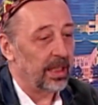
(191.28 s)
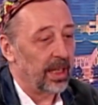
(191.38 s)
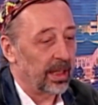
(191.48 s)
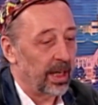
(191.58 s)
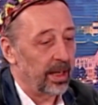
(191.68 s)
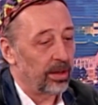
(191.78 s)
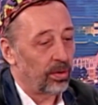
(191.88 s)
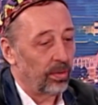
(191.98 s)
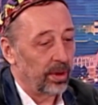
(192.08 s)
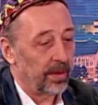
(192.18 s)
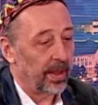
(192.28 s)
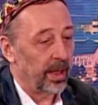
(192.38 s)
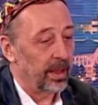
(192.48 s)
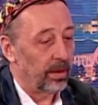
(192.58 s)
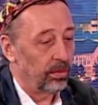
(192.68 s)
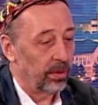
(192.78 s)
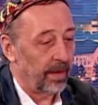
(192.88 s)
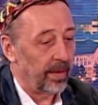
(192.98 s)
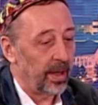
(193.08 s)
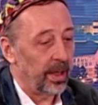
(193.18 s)
из театральной школы Светлана
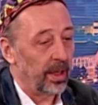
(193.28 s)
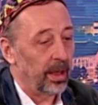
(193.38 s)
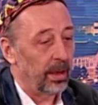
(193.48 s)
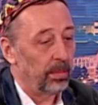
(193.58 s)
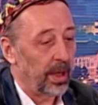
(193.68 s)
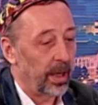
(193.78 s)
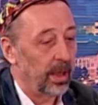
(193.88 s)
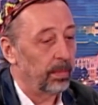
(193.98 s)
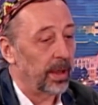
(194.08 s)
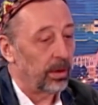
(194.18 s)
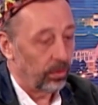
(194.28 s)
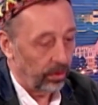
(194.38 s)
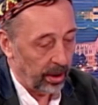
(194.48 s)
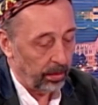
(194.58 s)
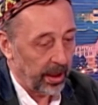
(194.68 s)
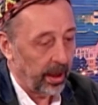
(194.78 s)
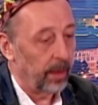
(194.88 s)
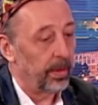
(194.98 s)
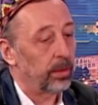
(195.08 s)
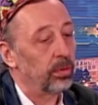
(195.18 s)
Гурова и Михаил Батурин.
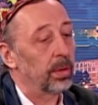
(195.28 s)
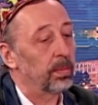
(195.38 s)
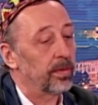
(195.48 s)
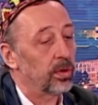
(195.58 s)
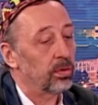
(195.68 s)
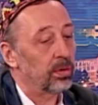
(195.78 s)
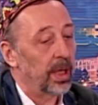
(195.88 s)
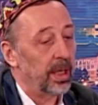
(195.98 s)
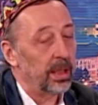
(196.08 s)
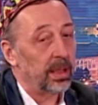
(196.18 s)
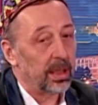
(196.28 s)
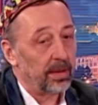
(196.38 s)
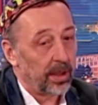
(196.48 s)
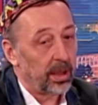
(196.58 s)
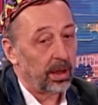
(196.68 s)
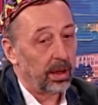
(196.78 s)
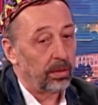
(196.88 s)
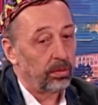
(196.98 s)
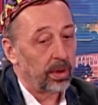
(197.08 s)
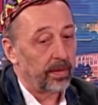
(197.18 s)
Михаил Батурин бывший журналист, а Света э,
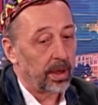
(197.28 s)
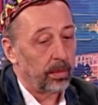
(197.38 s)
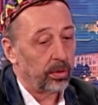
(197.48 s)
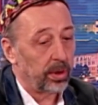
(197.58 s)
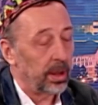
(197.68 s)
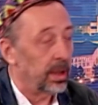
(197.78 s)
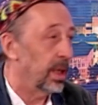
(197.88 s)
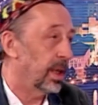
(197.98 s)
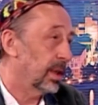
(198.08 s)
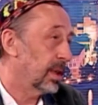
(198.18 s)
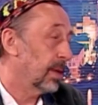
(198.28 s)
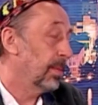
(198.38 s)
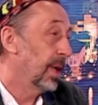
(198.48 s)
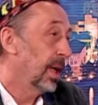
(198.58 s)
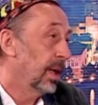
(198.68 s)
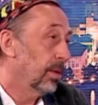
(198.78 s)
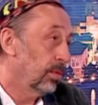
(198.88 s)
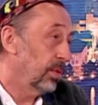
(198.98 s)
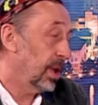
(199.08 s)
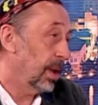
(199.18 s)
Гурова работает риэлтором.
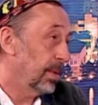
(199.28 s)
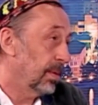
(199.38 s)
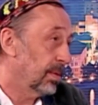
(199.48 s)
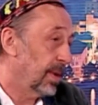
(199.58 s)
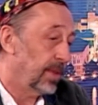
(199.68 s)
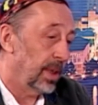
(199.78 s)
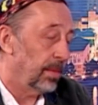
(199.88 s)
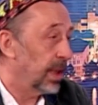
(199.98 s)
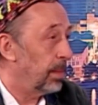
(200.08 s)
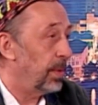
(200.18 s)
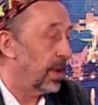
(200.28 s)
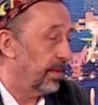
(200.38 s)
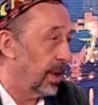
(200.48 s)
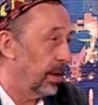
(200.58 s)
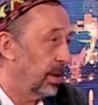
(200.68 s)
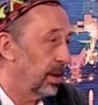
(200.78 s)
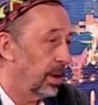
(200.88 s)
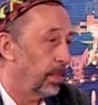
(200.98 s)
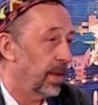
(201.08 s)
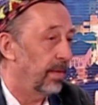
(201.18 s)
Ну, у них как бы совсем... Это первое
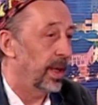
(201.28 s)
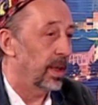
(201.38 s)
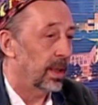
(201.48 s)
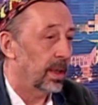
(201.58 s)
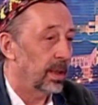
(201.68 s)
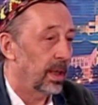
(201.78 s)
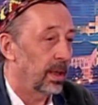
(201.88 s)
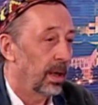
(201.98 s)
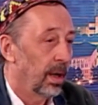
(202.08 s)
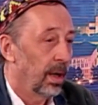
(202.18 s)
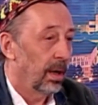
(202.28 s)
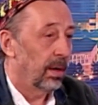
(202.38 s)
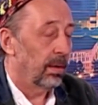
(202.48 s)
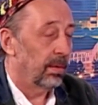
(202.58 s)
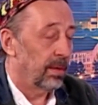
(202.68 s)
их появление. Творческий сказать, тандем. Э,